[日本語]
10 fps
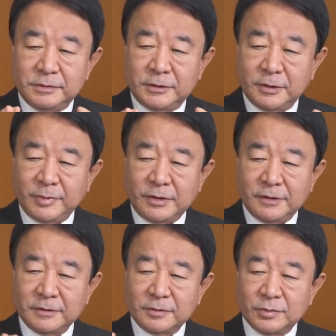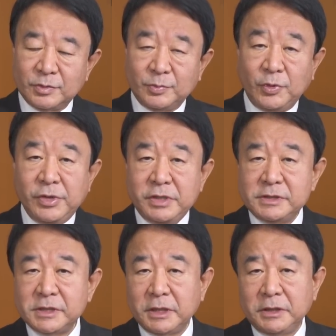いわばこの防衛
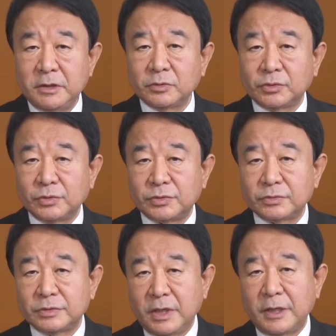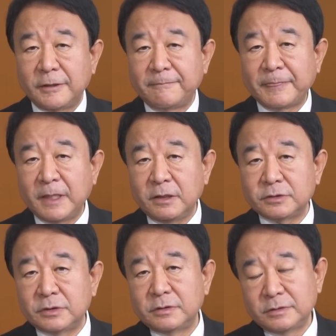に責任ある当局がい
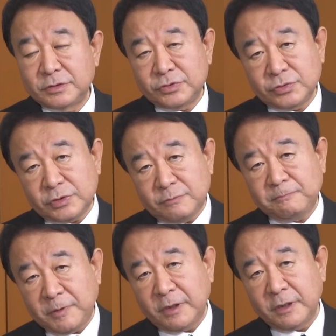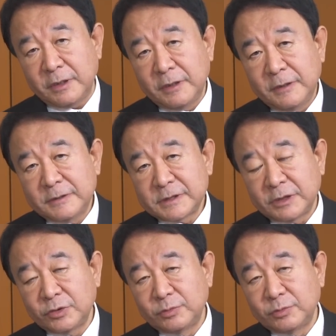や習近平さん